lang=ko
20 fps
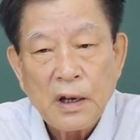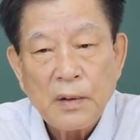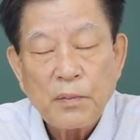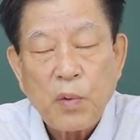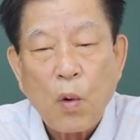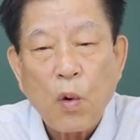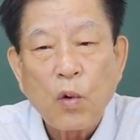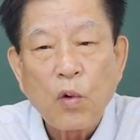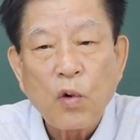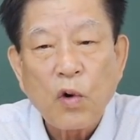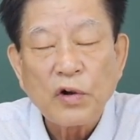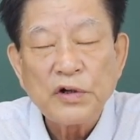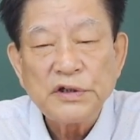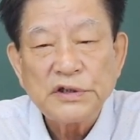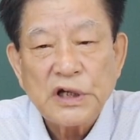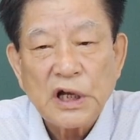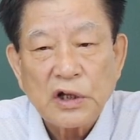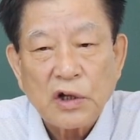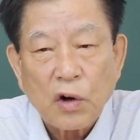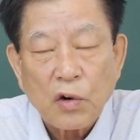봉건
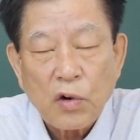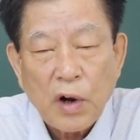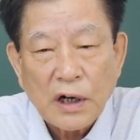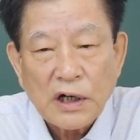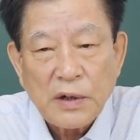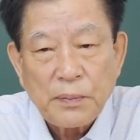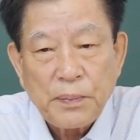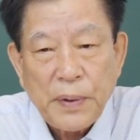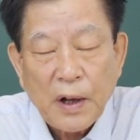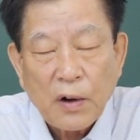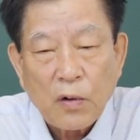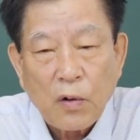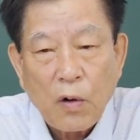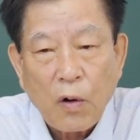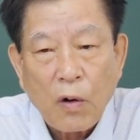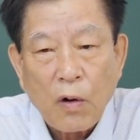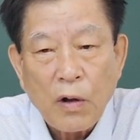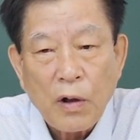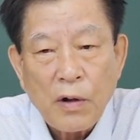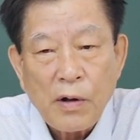제도를
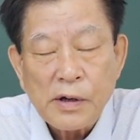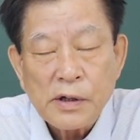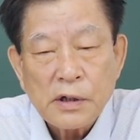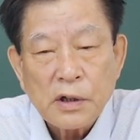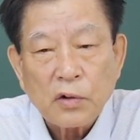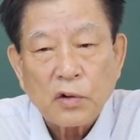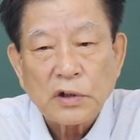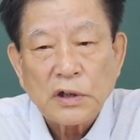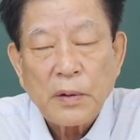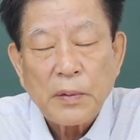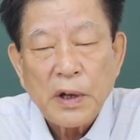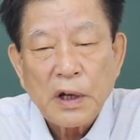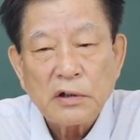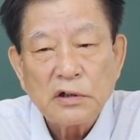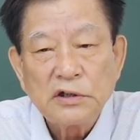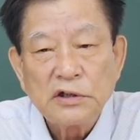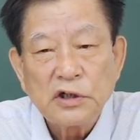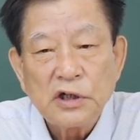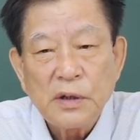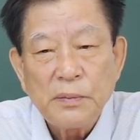확립했고, 그 다음에
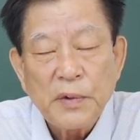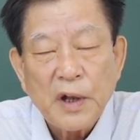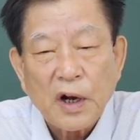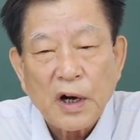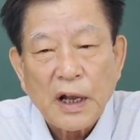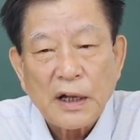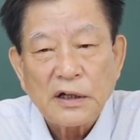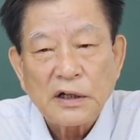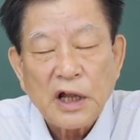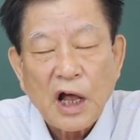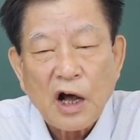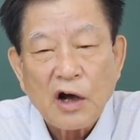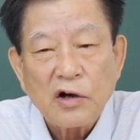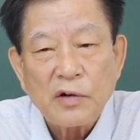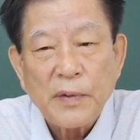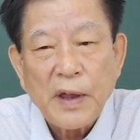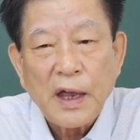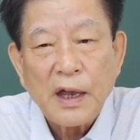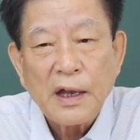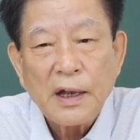은을 멸한
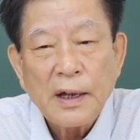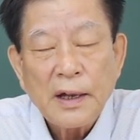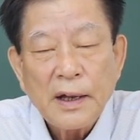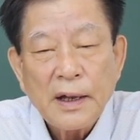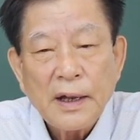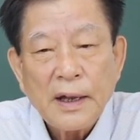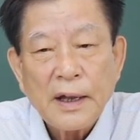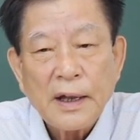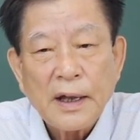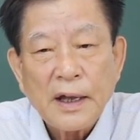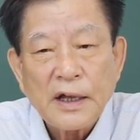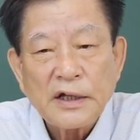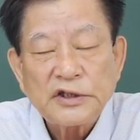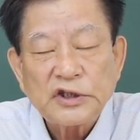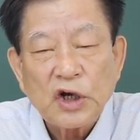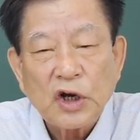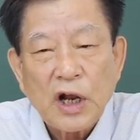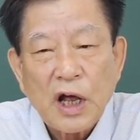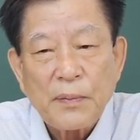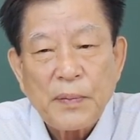다음에
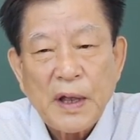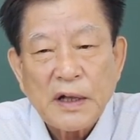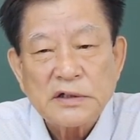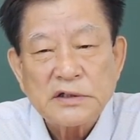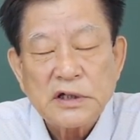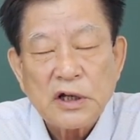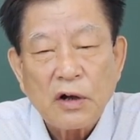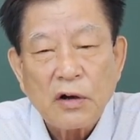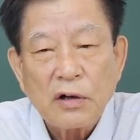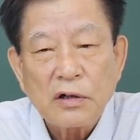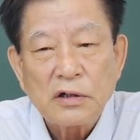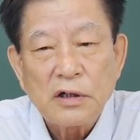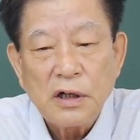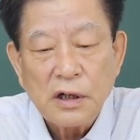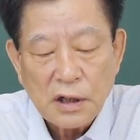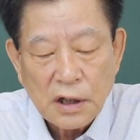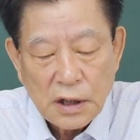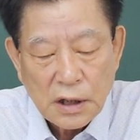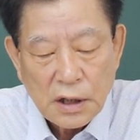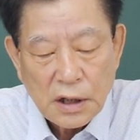천하
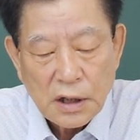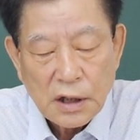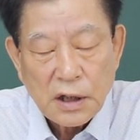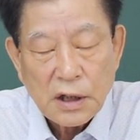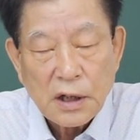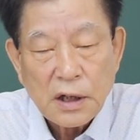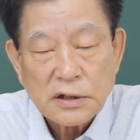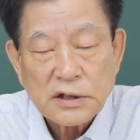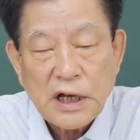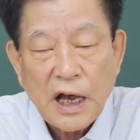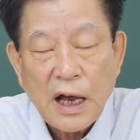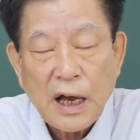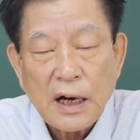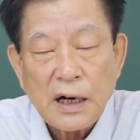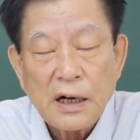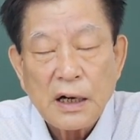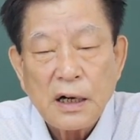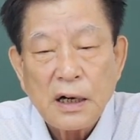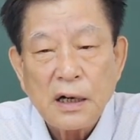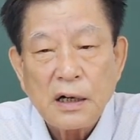백성을
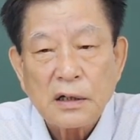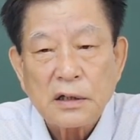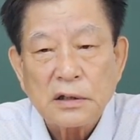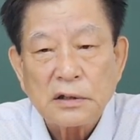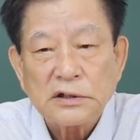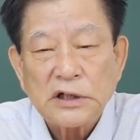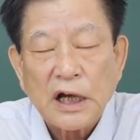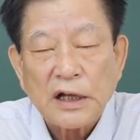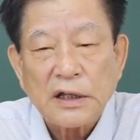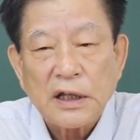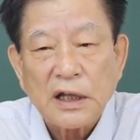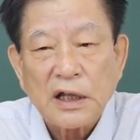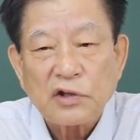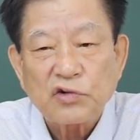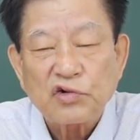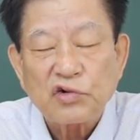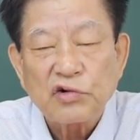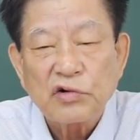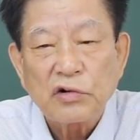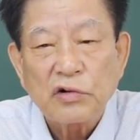잘 그 자기에게
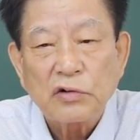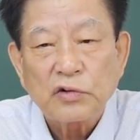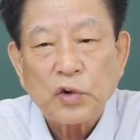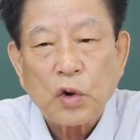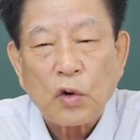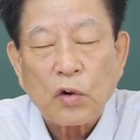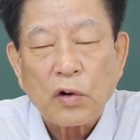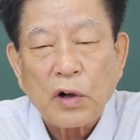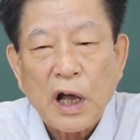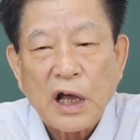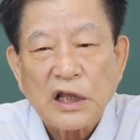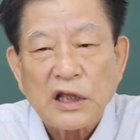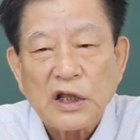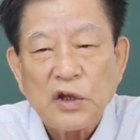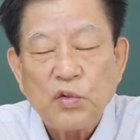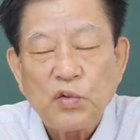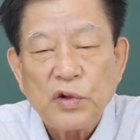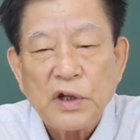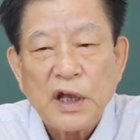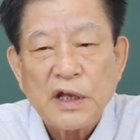순응토록
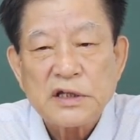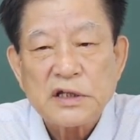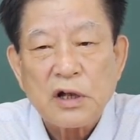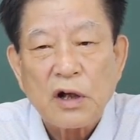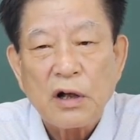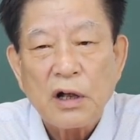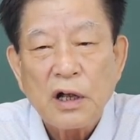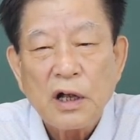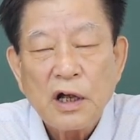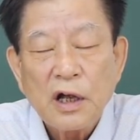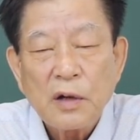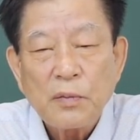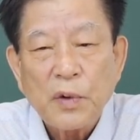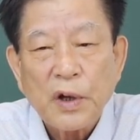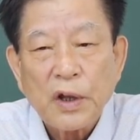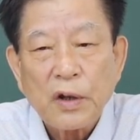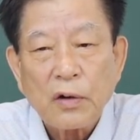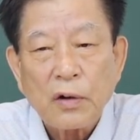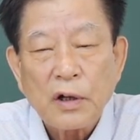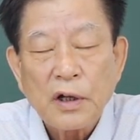하기 위해서
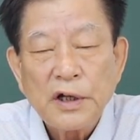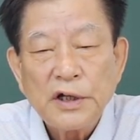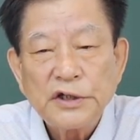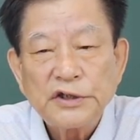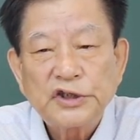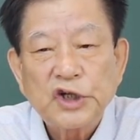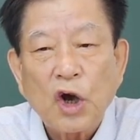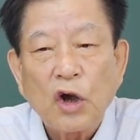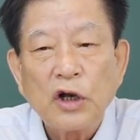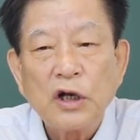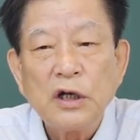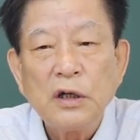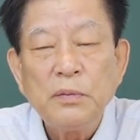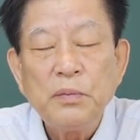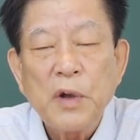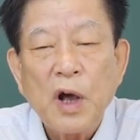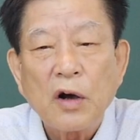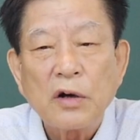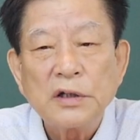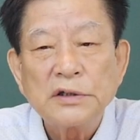
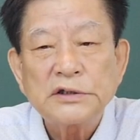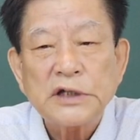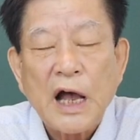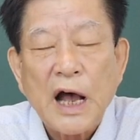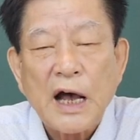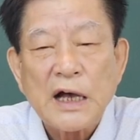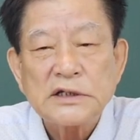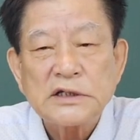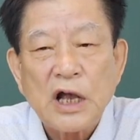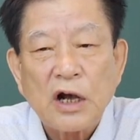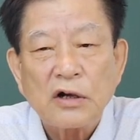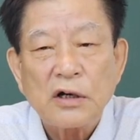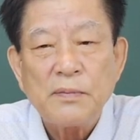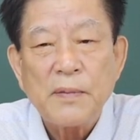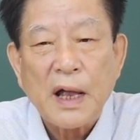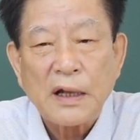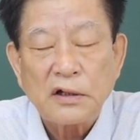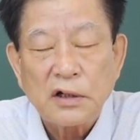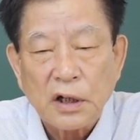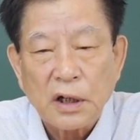천명 사상을
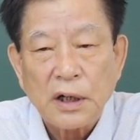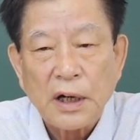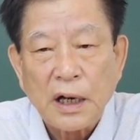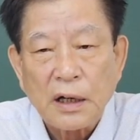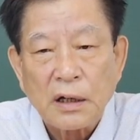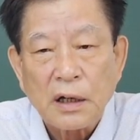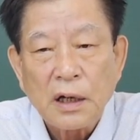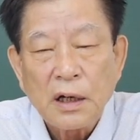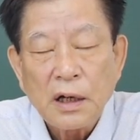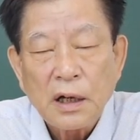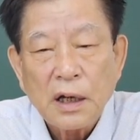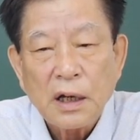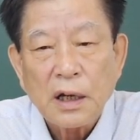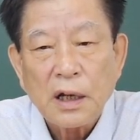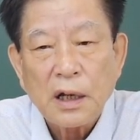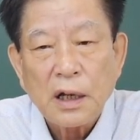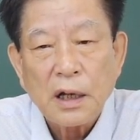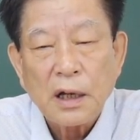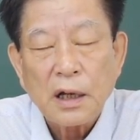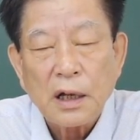만들어낸
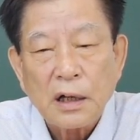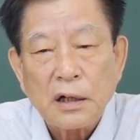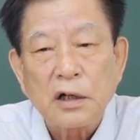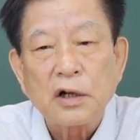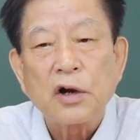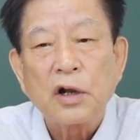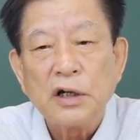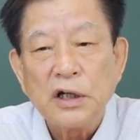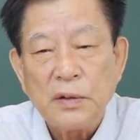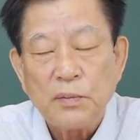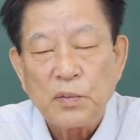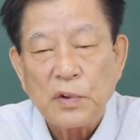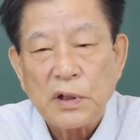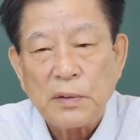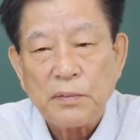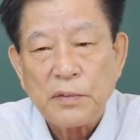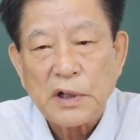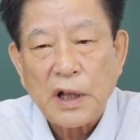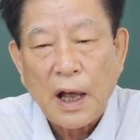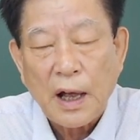그런
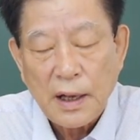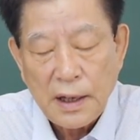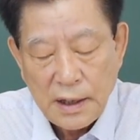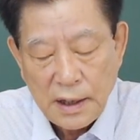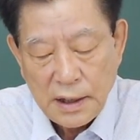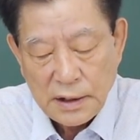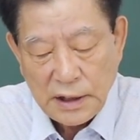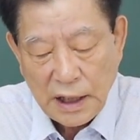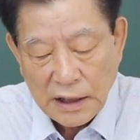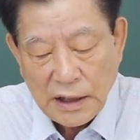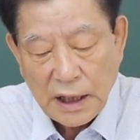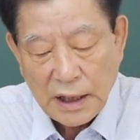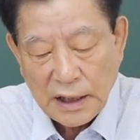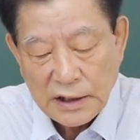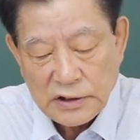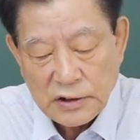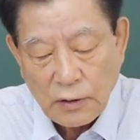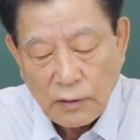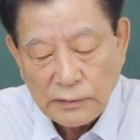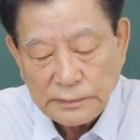인물입니다.
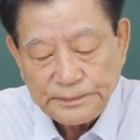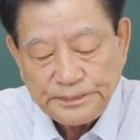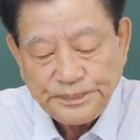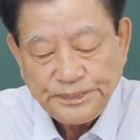대단하죠.